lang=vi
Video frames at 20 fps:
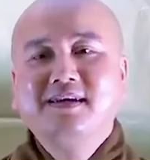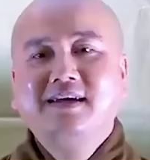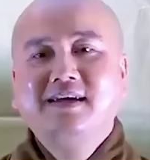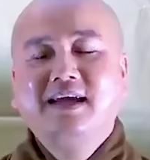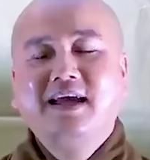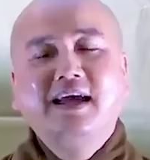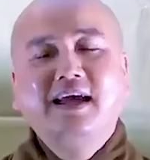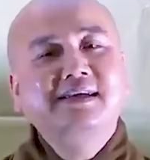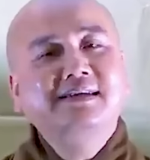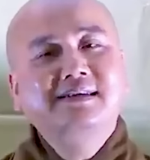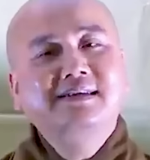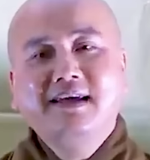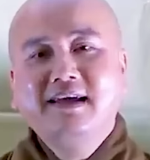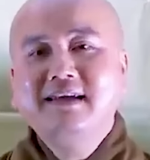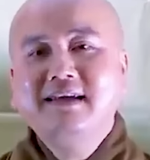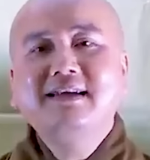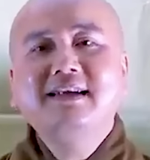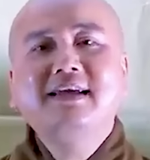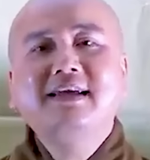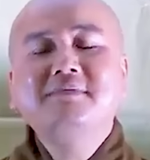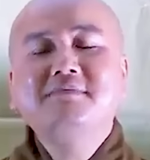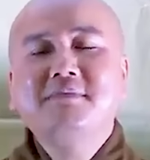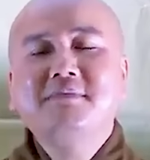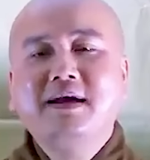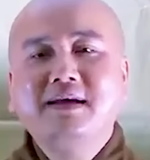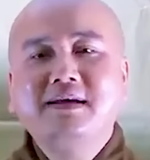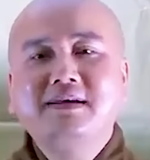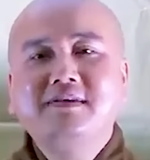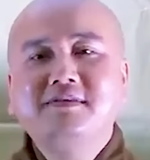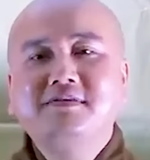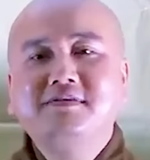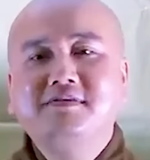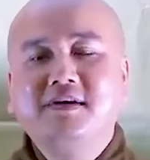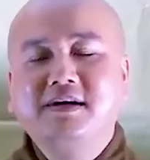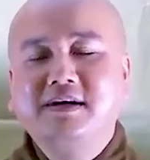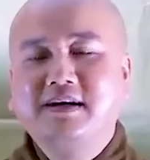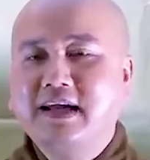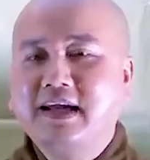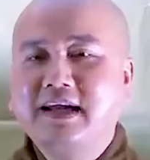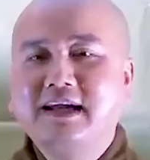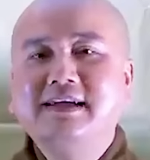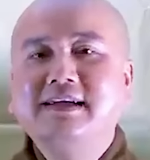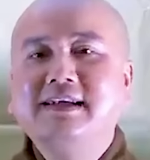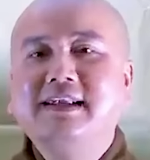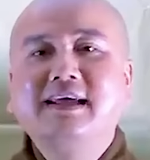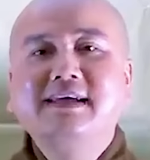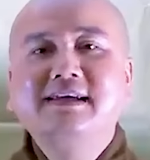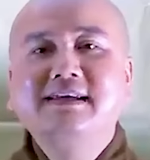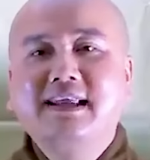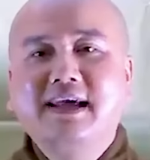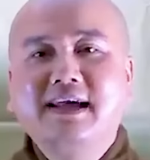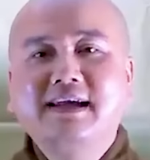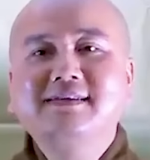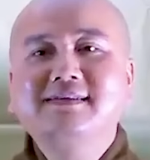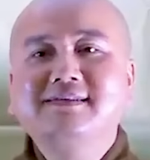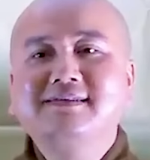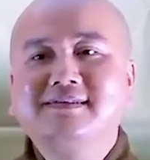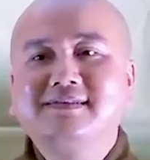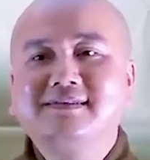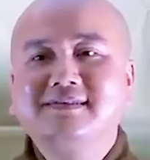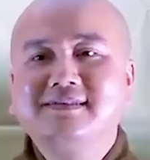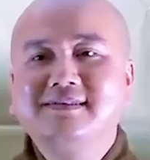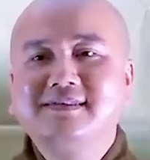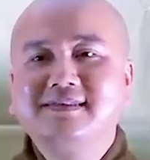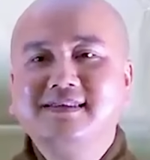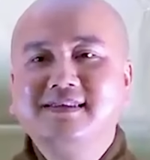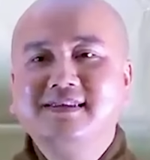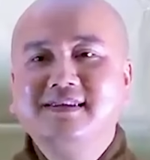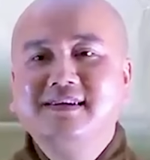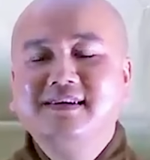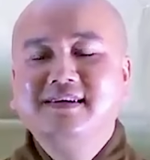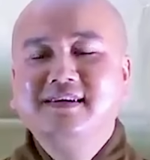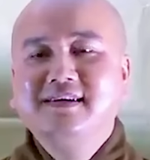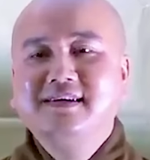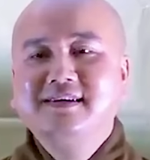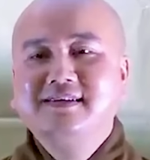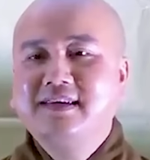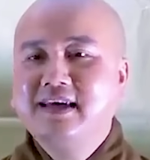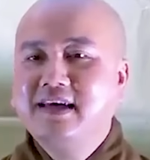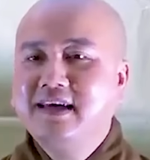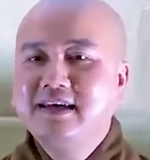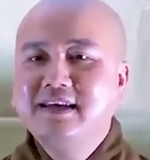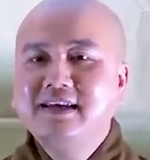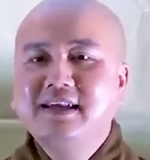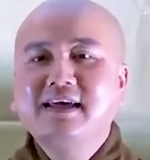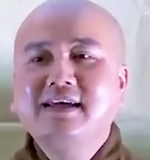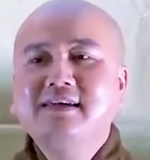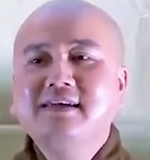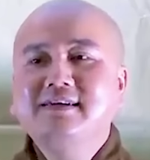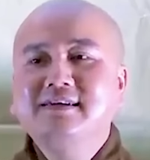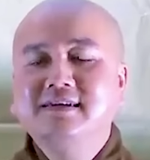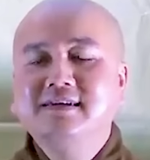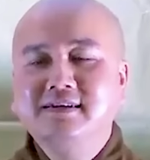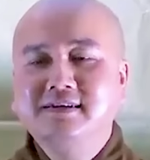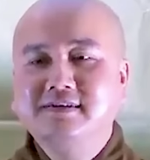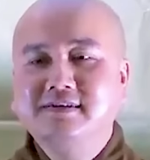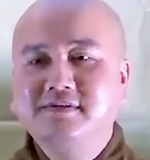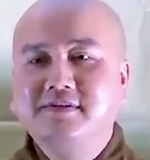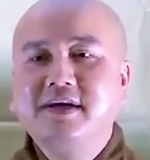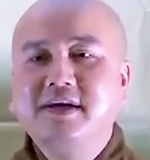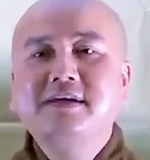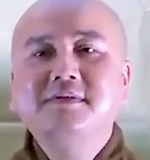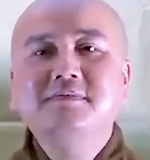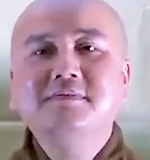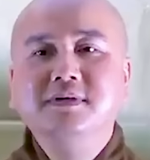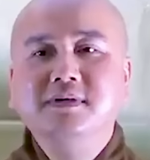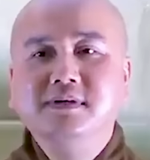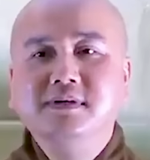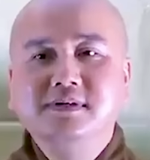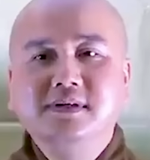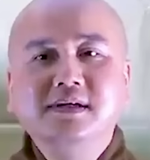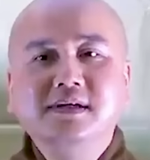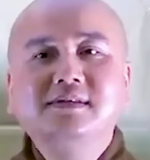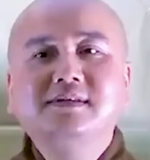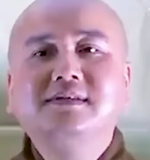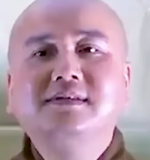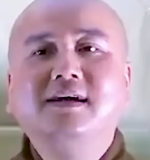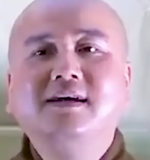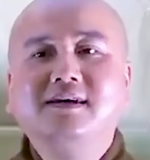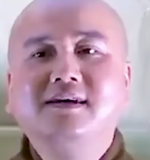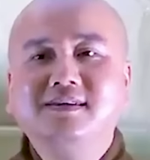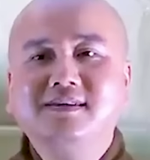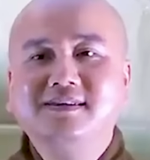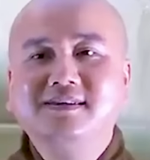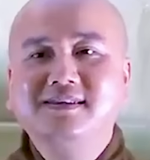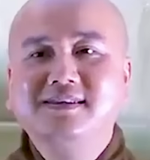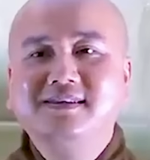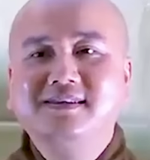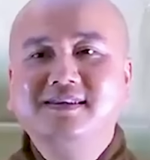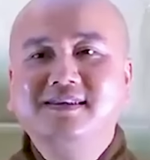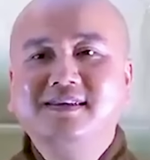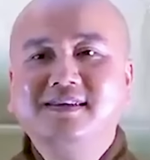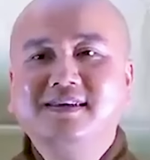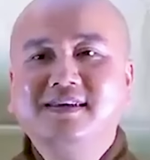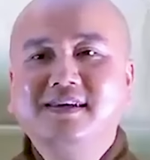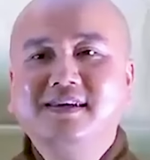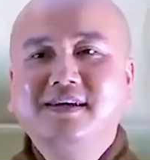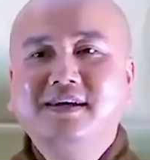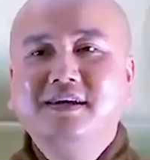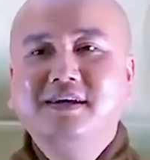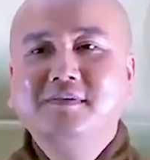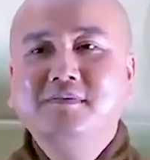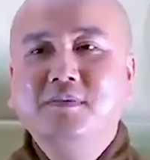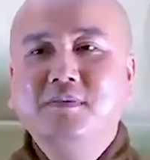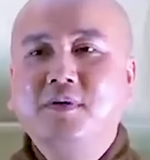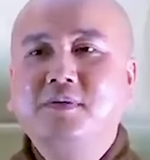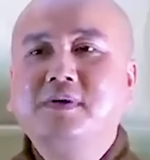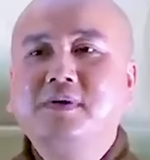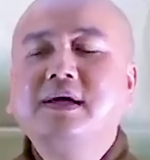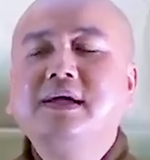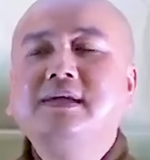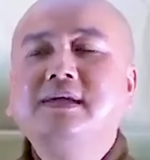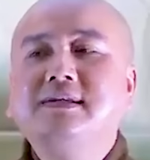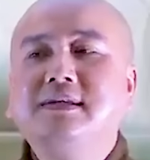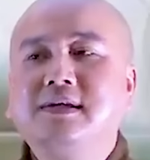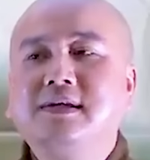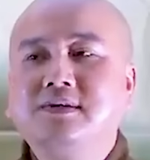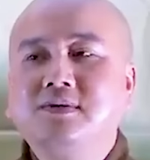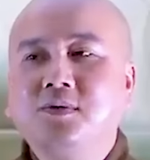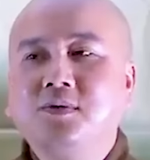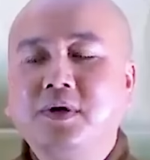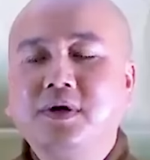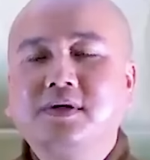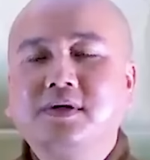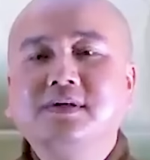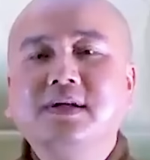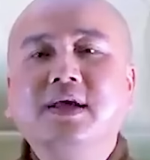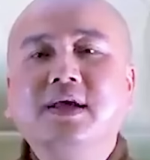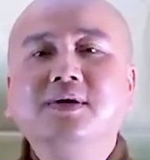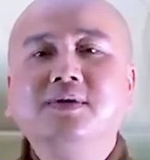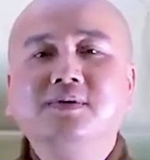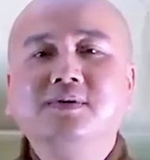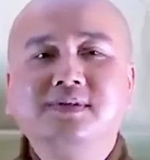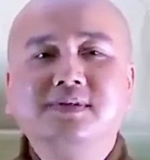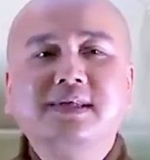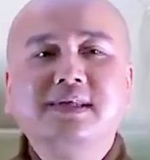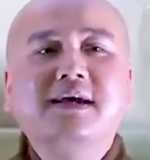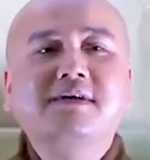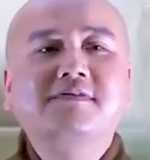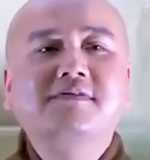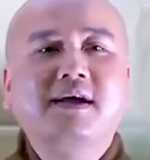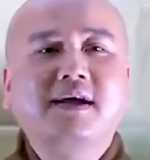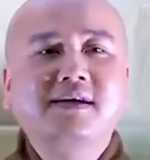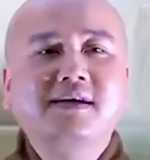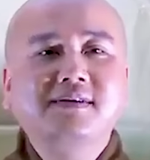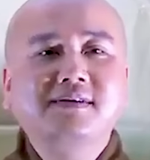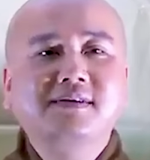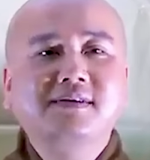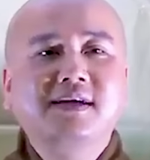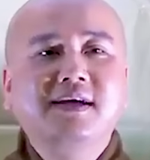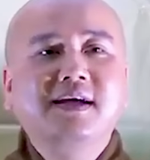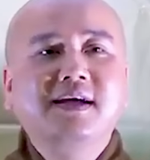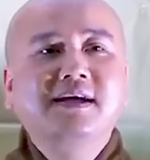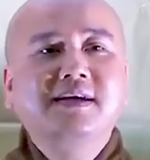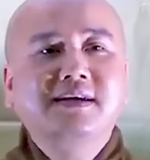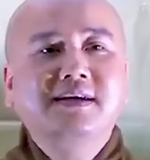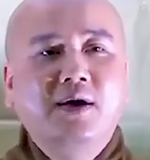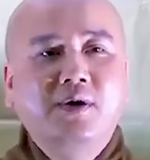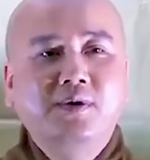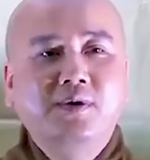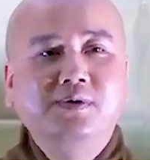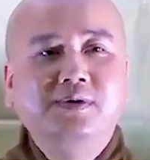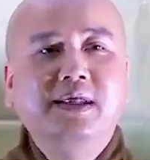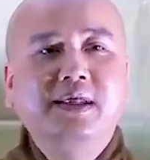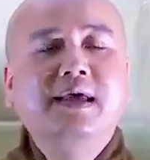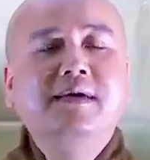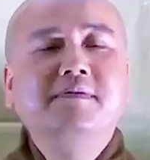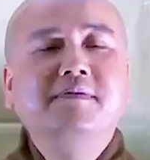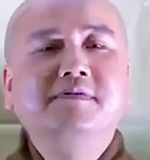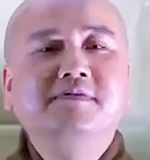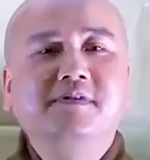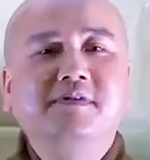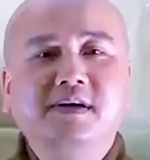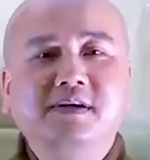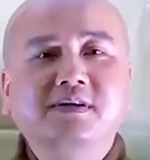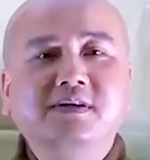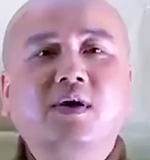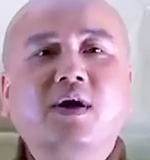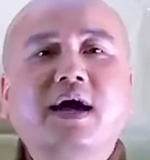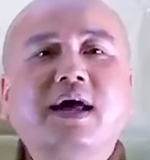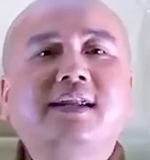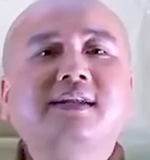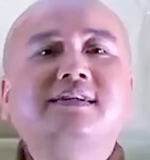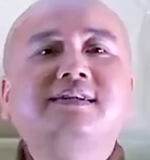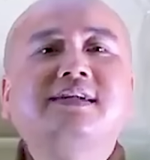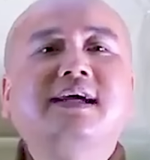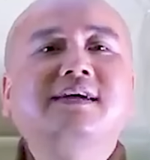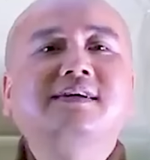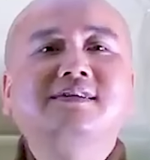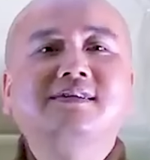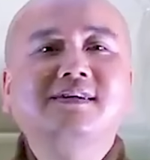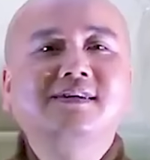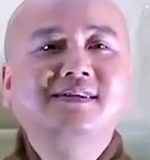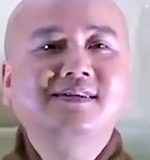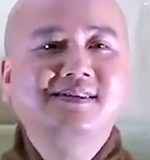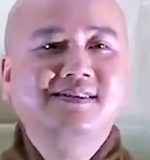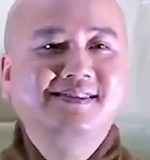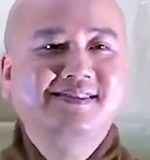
Hãy chế lấy mây và gầy lấy nắng, chế lấy đừng vay mượn đất trời. Một khi nhật nguyệt đều xa vắng, đầu thềm vẫn có ánh trăng rơi.